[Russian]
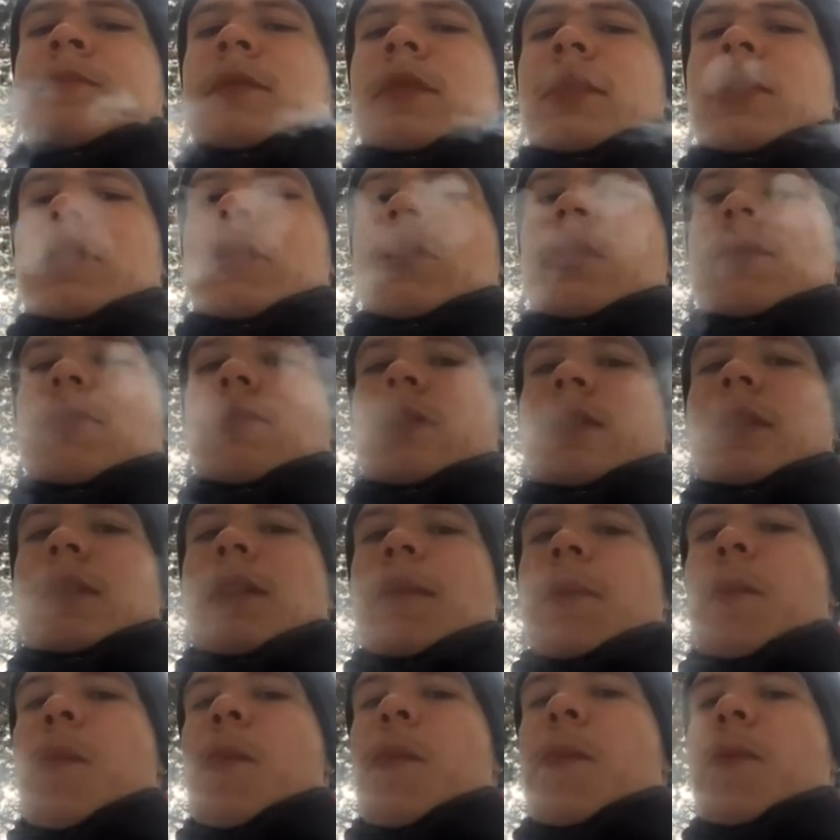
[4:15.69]
Точнее, не
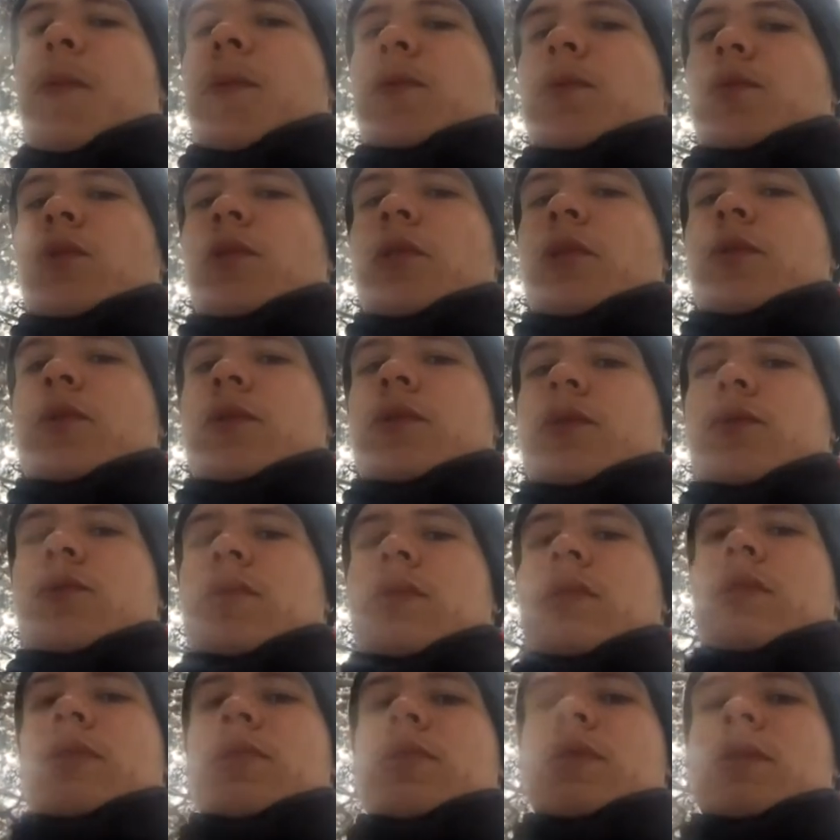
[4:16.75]
двойка. А... Ну, тройку он тянул
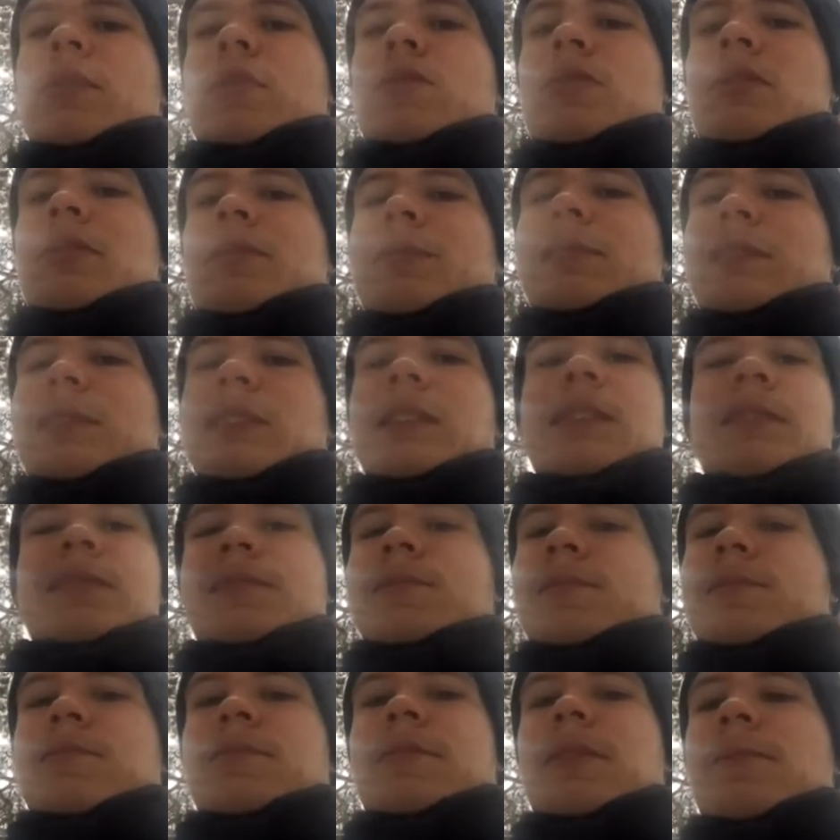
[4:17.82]
за то, что накуривает. А так,
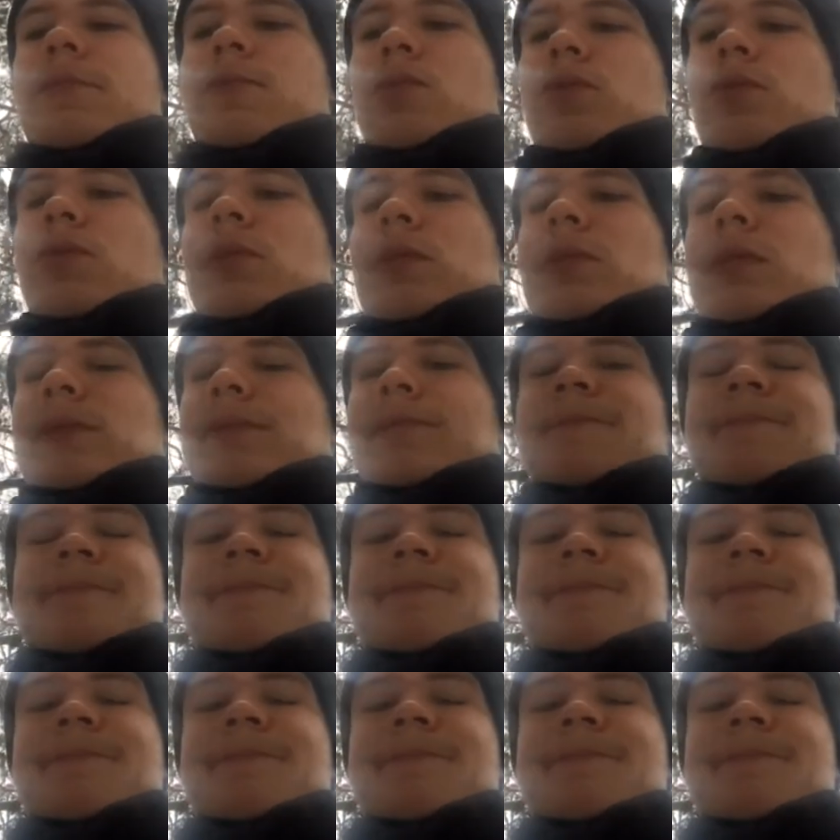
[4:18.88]
по вкусу это...